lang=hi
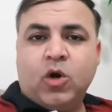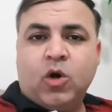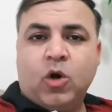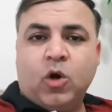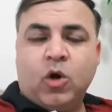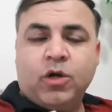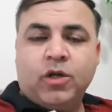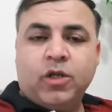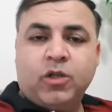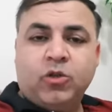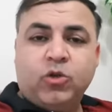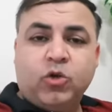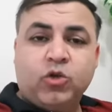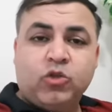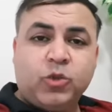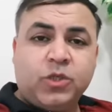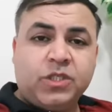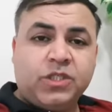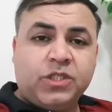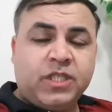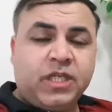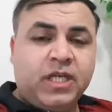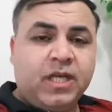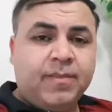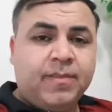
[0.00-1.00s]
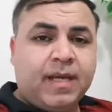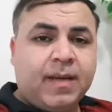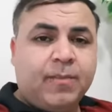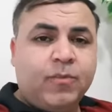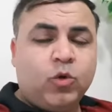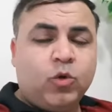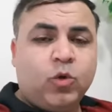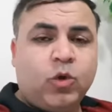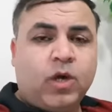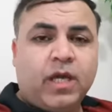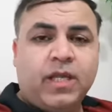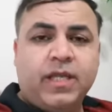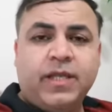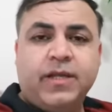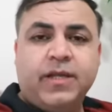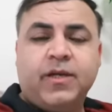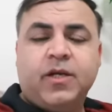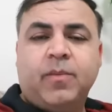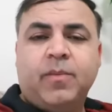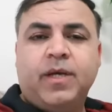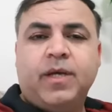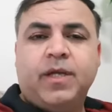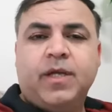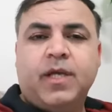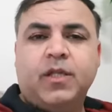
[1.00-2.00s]
और दोस्तों इसीलिए मैं आप लोगों को हाईली
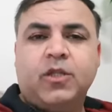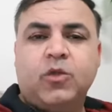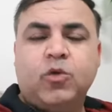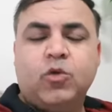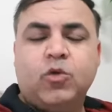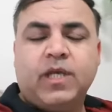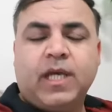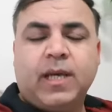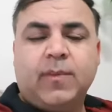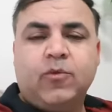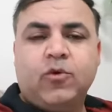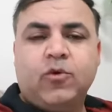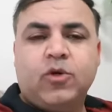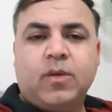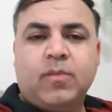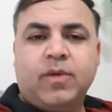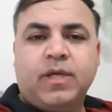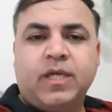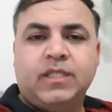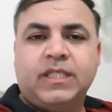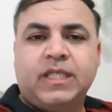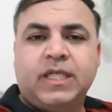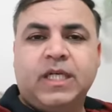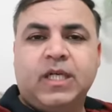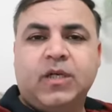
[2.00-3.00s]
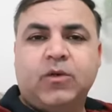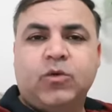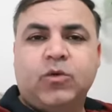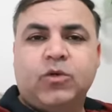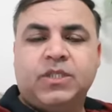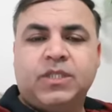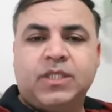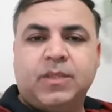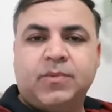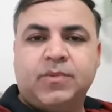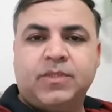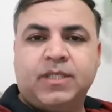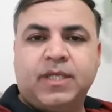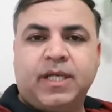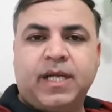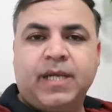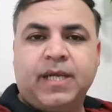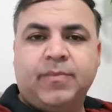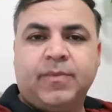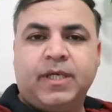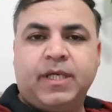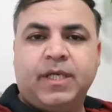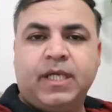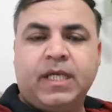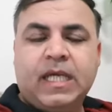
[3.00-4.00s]
रिकमेंड करता हूं कि आप लोग हमारे चैनल को
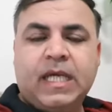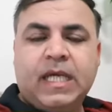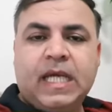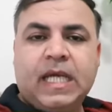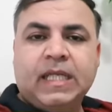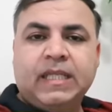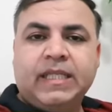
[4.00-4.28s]
सब्सक्राइब करें